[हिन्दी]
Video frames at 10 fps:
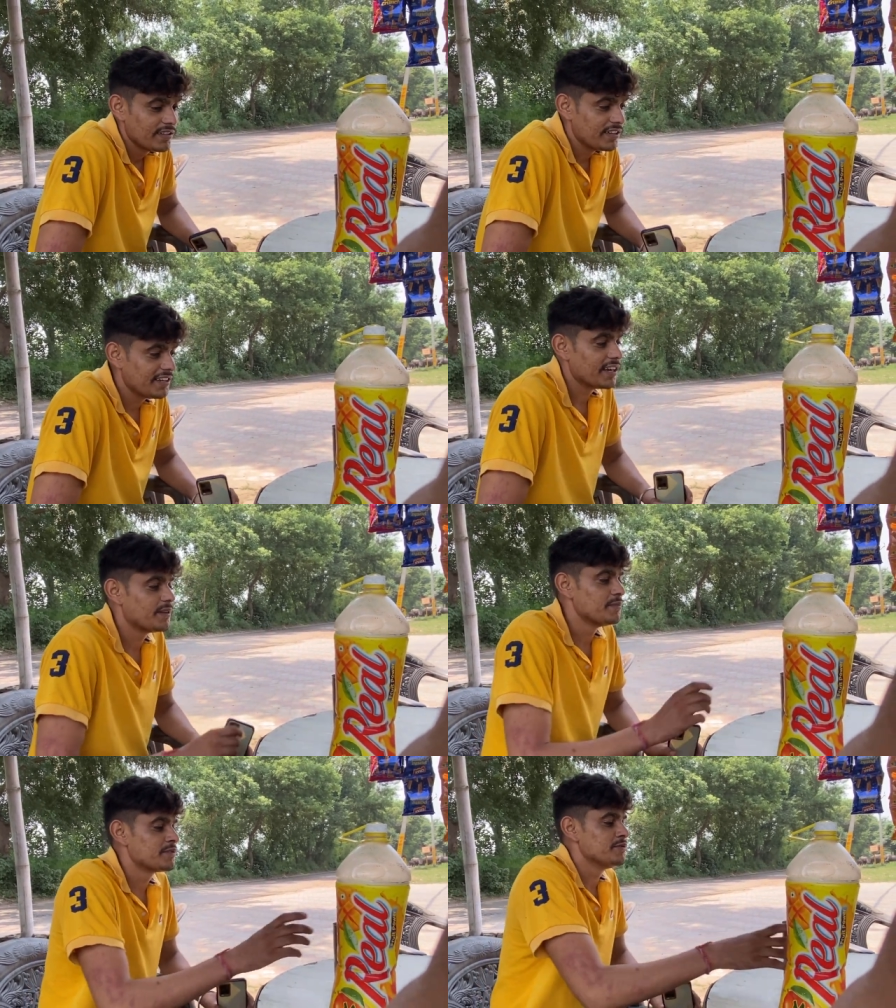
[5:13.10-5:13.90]
हरियाणा
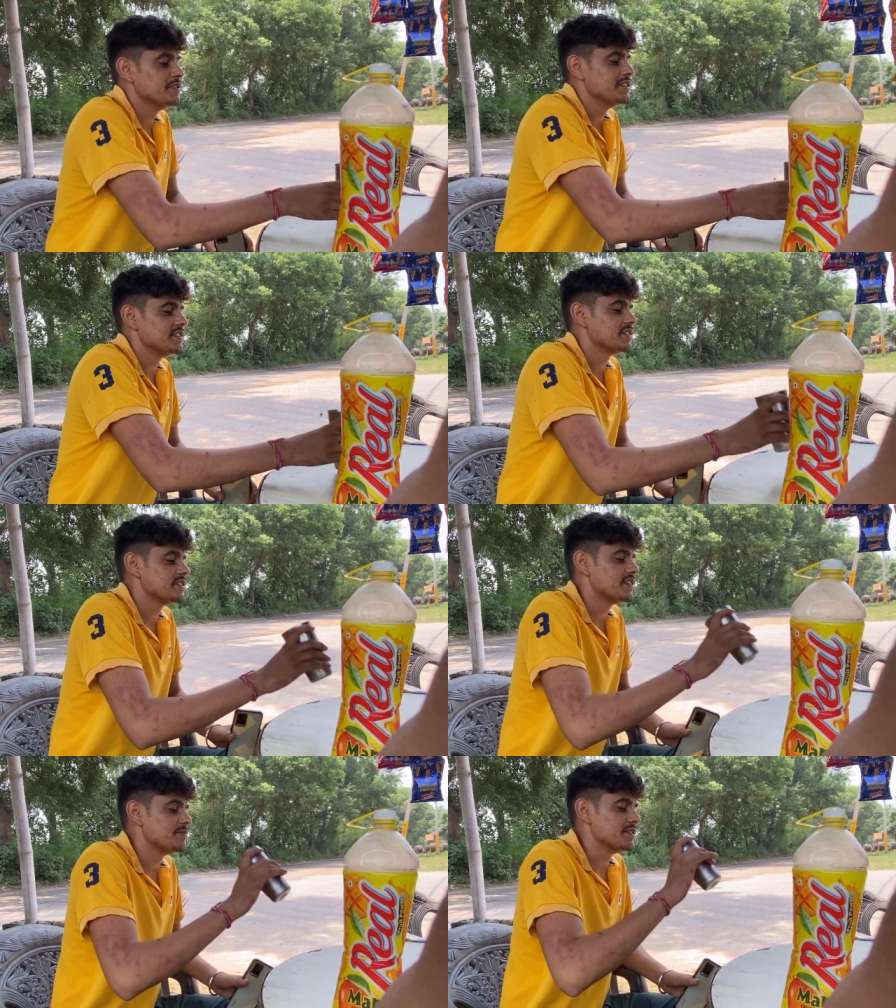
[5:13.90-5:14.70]
में कोई नहीं
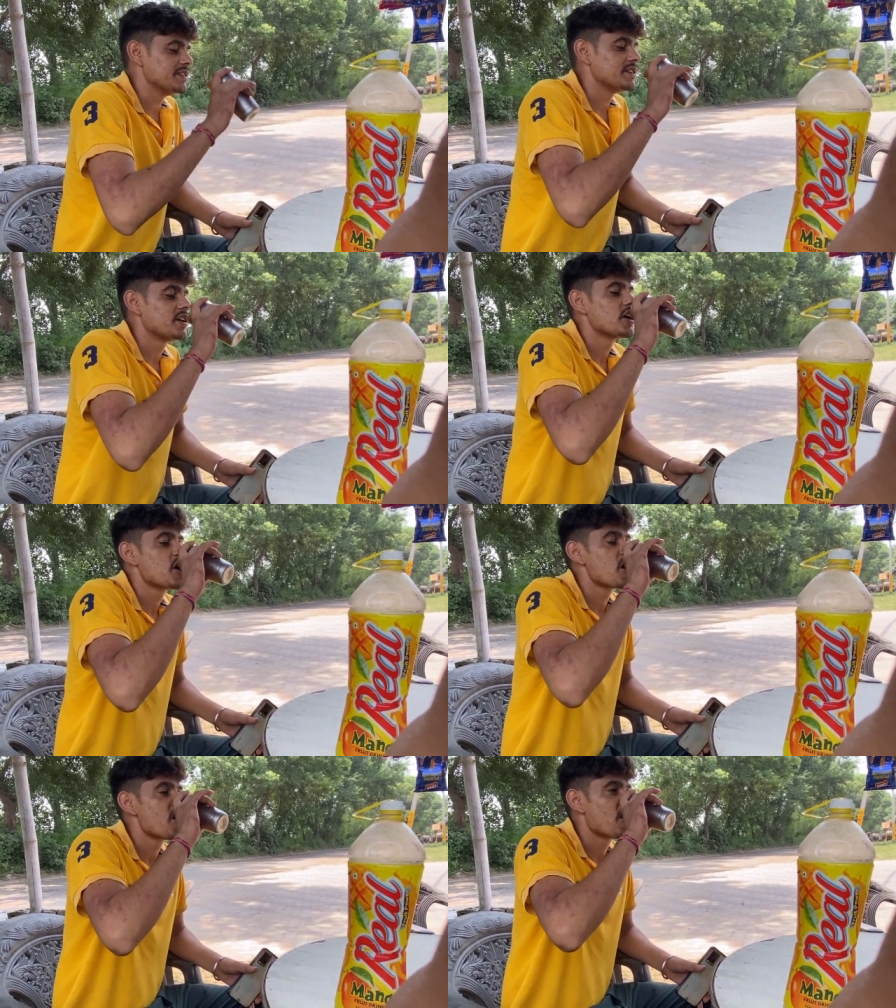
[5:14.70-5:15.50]
करता भाई
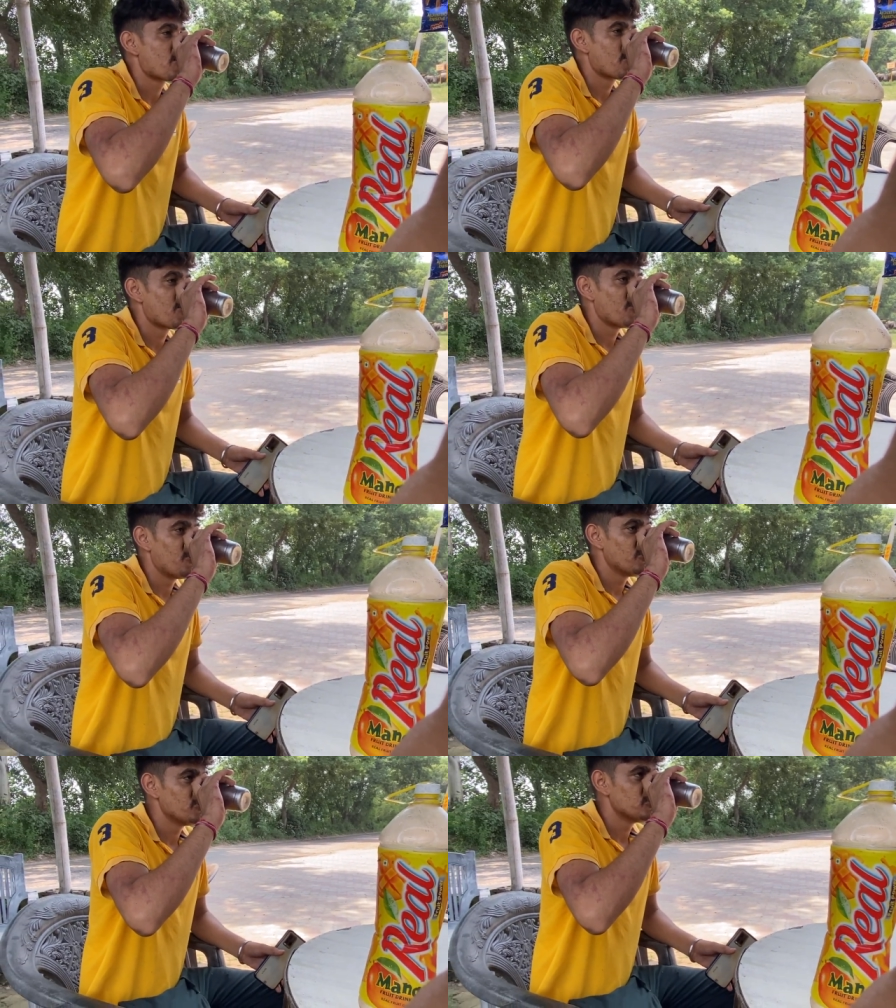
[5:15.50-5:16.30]
आज के टाइम पर
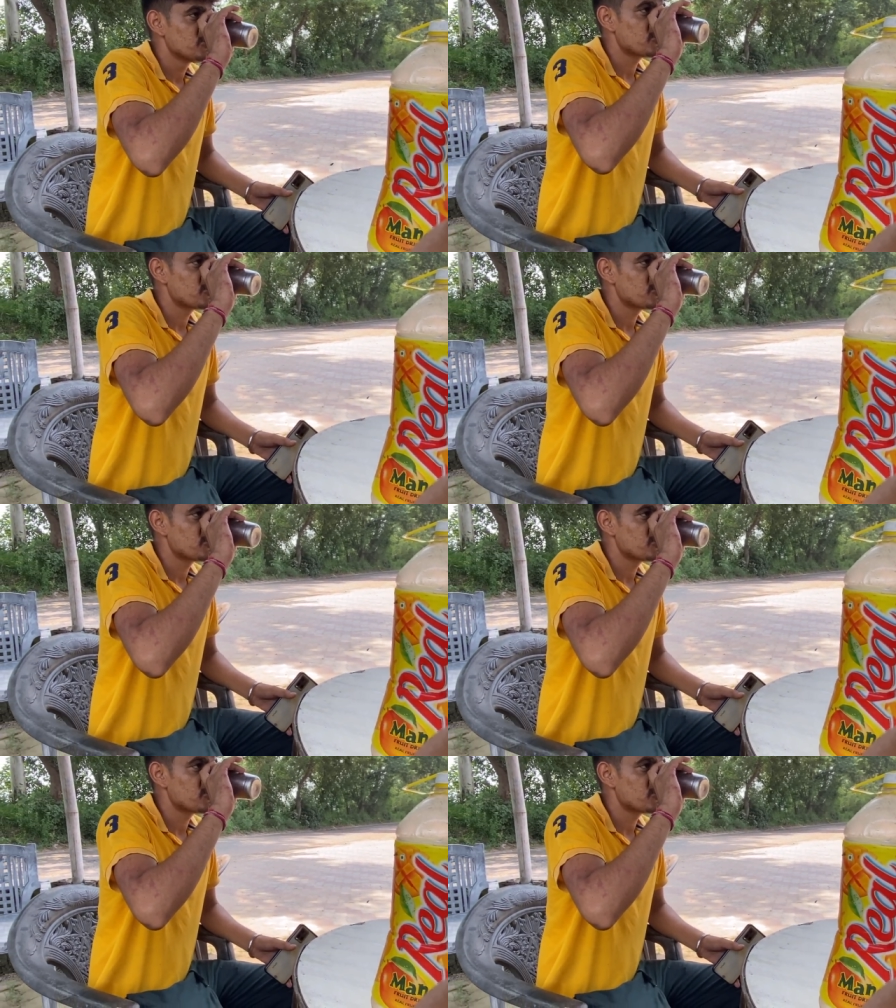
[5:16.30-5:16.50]
भाई अपने